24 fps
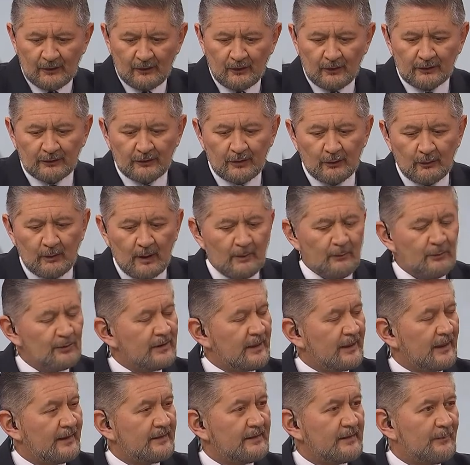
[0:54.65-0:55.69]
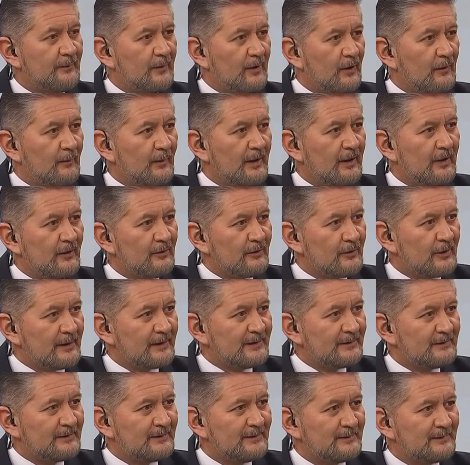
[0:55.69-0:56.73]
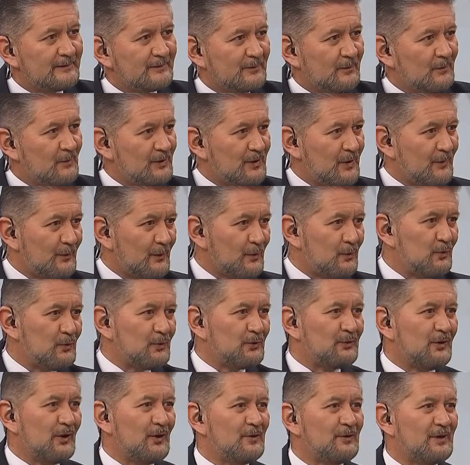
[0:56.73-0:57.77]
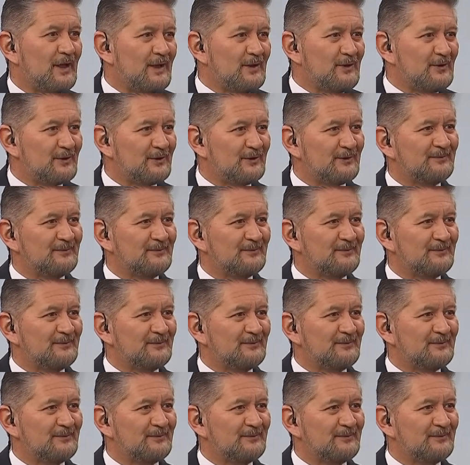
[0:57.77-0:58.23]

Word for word: Doctor Cueva, muchas gracias por acompañarnos, que es como siempre un gusto a los años